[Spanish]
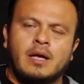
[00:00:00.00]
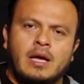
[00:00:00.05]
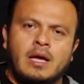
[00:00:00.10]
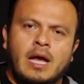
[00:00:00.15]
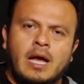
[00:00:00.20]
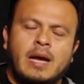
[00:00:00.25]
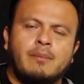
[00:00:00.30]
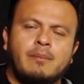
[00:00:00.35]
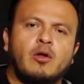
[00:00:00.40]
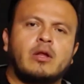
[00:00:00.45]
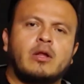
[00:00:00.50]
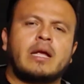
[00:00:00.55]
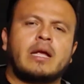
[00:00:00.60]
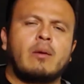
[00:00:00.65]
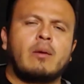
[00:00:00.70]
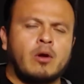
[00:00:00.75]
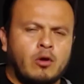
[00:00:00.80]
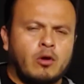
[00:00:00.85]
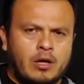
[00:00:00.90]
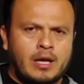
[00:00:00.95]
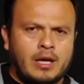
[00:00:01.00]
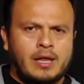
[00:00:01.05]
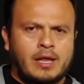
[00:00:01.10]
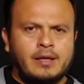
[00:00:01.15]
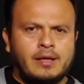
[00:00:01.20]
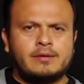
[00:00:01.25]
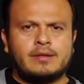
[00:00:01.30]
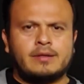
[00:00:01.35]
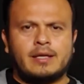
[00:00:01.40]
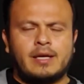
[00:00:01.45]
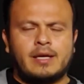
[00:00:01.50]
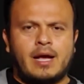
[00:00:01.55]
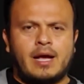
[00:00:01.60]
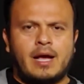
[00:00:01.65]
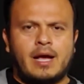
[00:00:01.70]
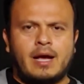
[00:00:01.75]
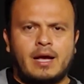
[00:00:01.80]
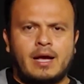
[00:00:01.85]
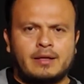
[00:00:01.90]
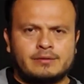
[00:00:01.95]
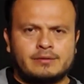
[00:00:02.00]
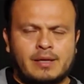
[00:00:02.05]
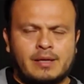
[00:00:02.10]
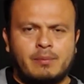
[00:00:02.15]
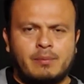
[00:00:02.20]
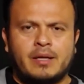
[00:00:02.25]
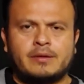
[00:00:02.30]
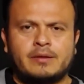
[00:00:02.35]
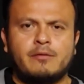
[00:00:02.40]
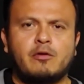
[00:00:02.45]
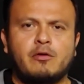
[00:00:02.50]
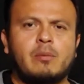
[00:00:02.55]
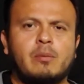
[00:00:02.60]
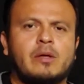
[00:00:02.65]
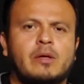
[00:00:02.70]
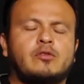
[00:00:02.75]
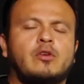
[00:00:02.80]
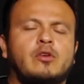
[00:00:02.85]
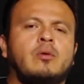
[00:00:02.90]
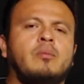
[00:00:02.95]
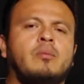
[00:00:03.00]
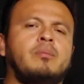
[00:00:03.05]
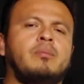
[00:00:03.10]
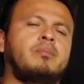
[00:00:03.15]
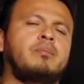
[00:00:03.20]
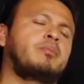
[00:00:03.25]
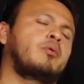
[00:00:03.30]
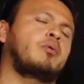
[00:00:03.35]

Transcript: Hey, brother, qué bueno que le diste a saber esta información